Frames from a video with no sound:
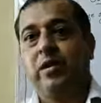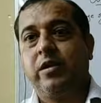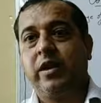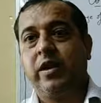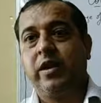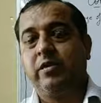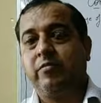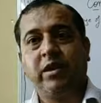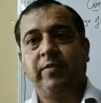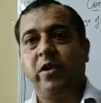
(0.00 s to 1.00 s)
ठीक है
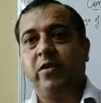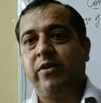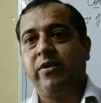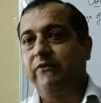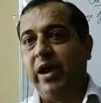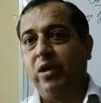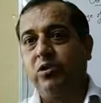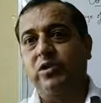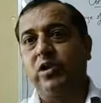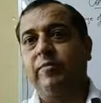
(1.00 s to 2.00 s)
मतलब क्या हो गया वैल्यू
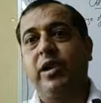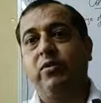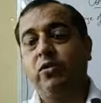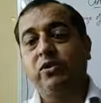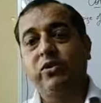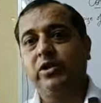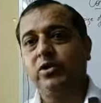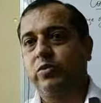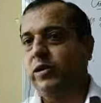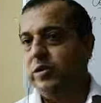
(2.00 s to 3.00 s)
जो थी पहले वो चेंज
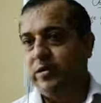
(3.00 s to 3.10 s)
हो गई